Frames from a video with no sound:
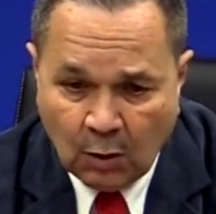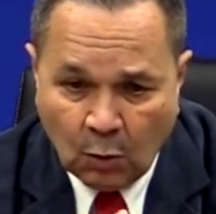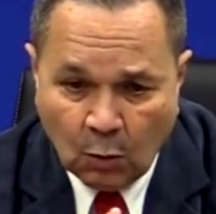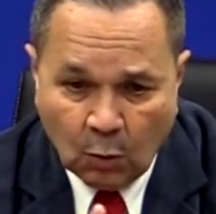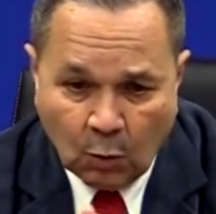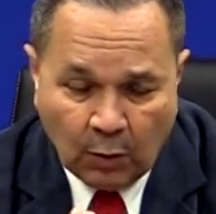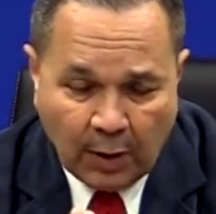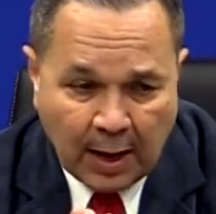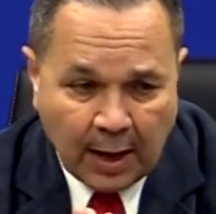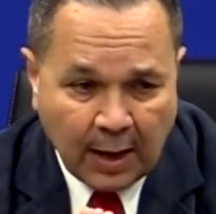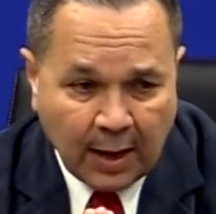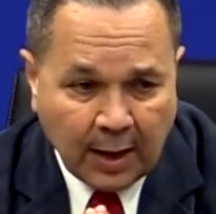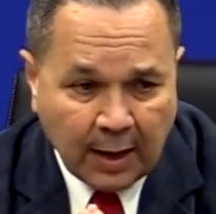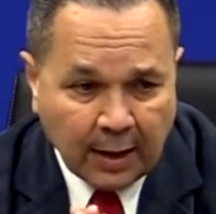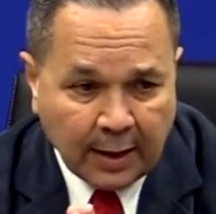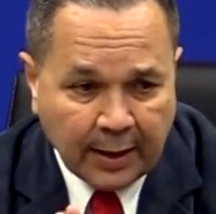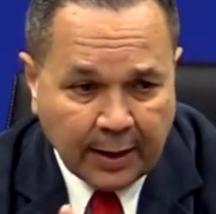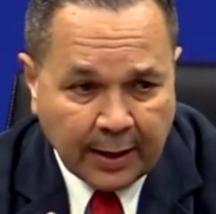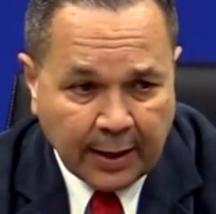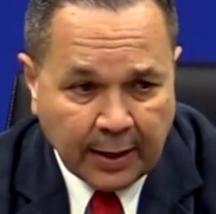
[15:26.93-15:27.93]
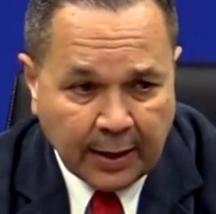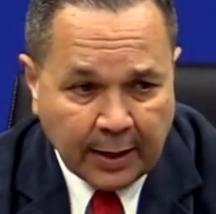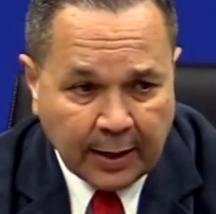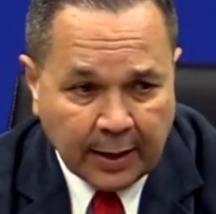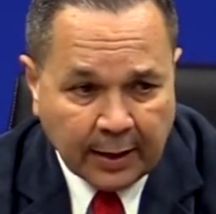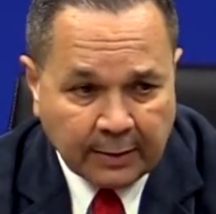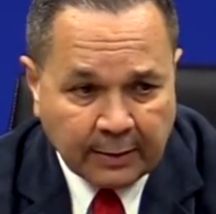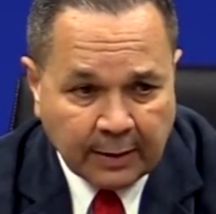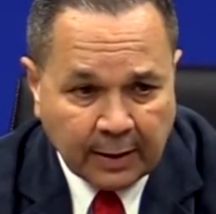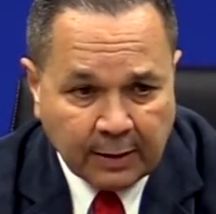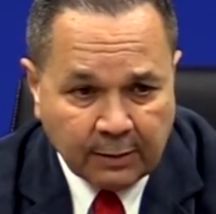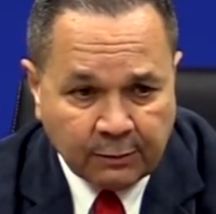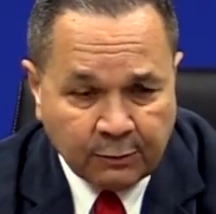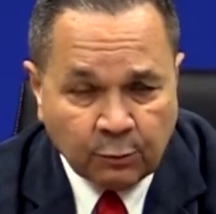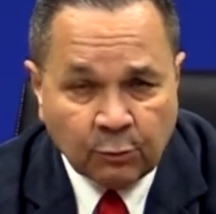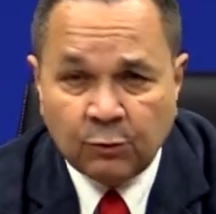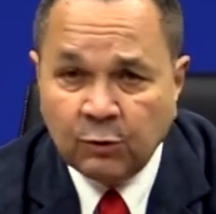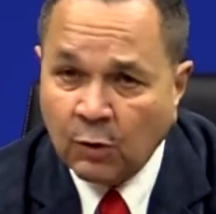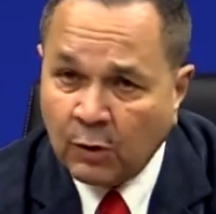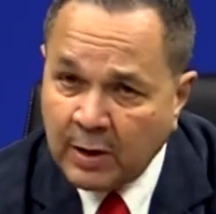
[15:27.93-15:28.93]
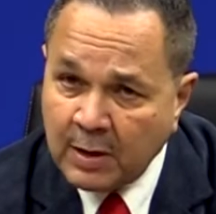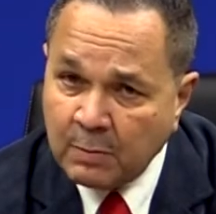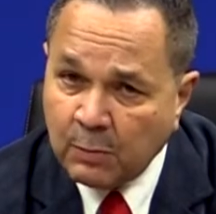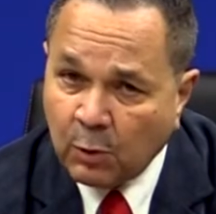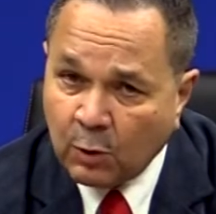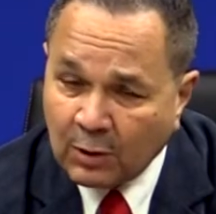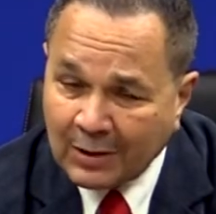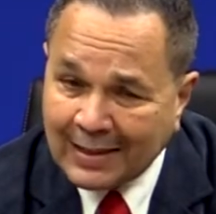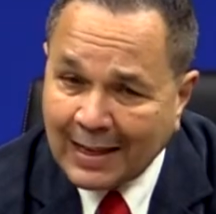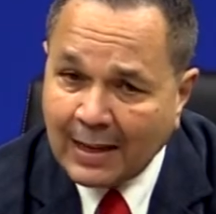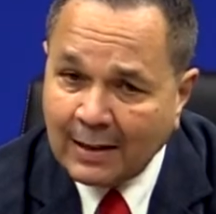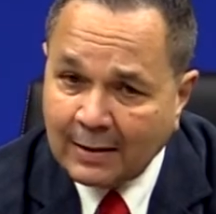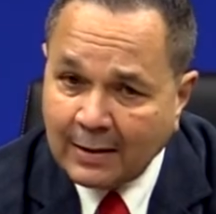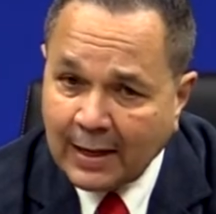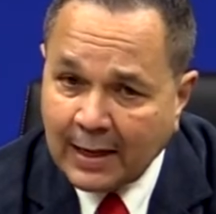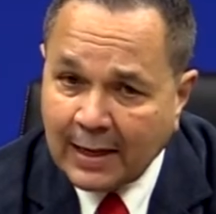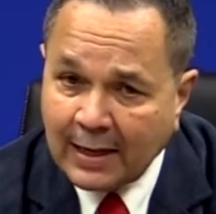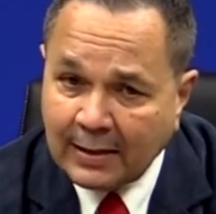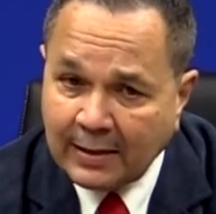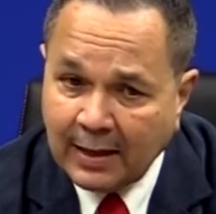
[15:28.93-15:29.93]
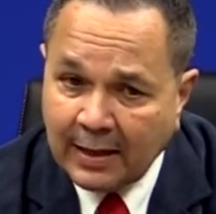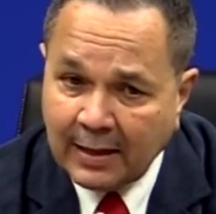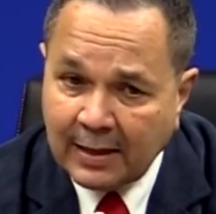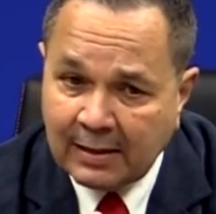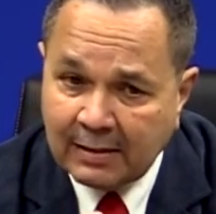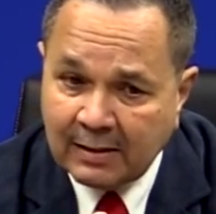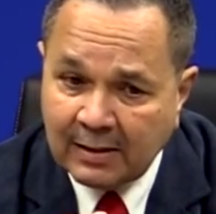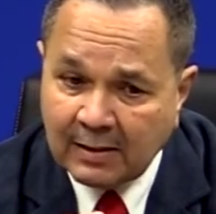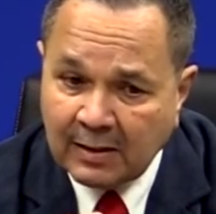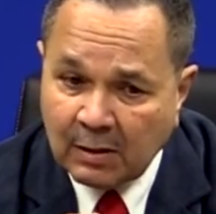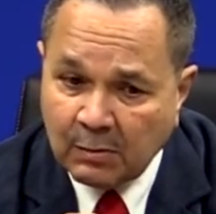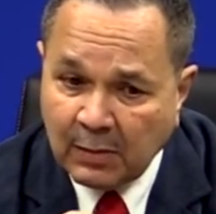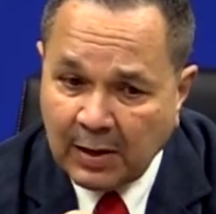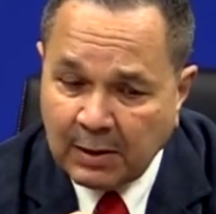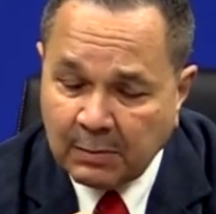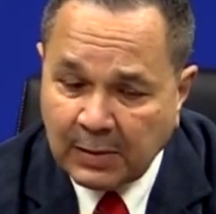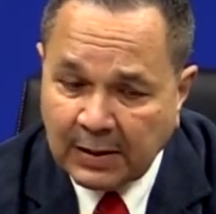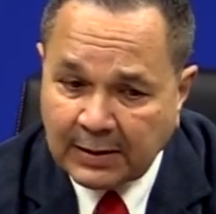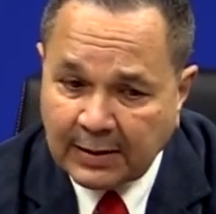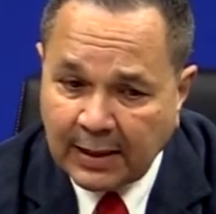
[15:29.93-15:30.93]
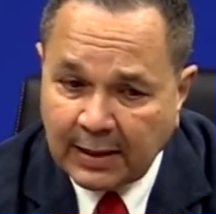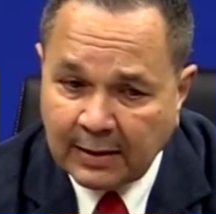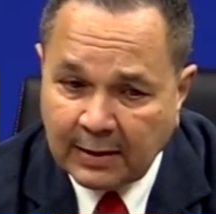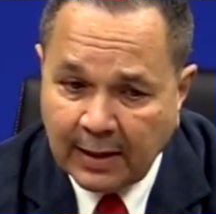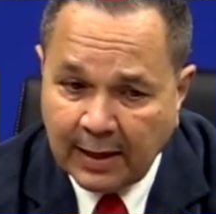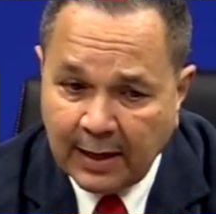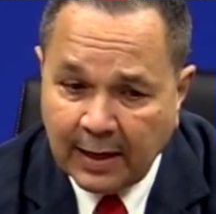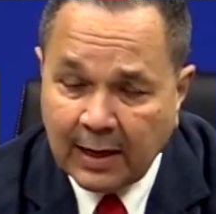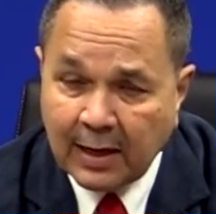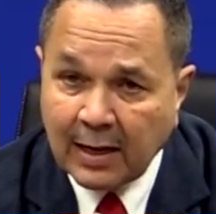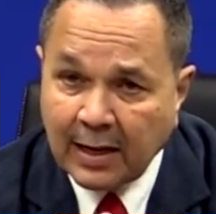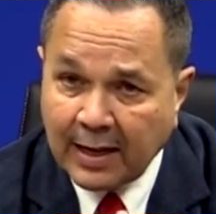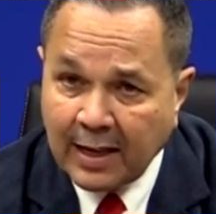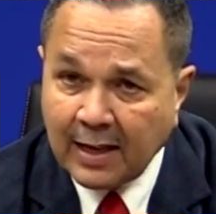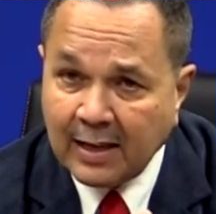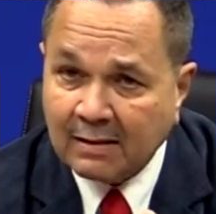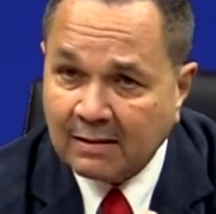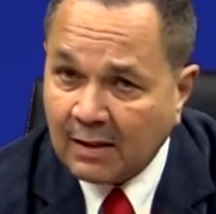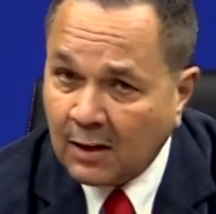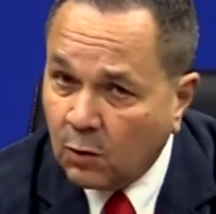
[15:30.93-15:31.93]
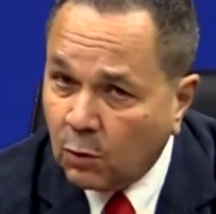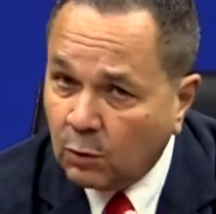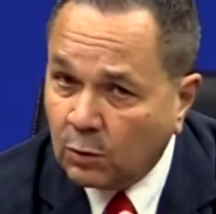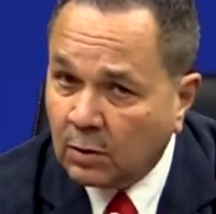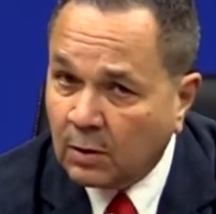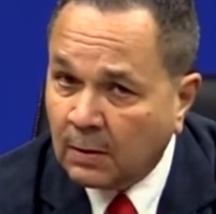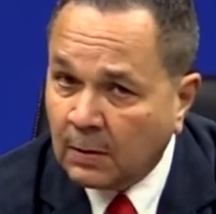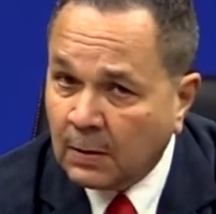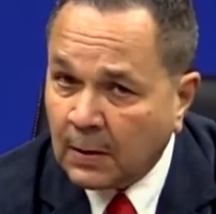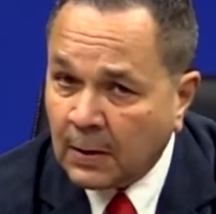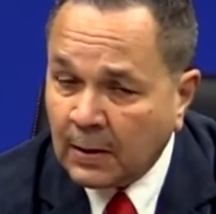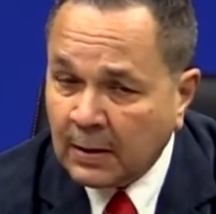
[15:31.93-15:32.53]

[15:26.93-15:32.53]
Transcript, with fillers: Una este, función importante que tiene el sistema de patentes en el área de salud.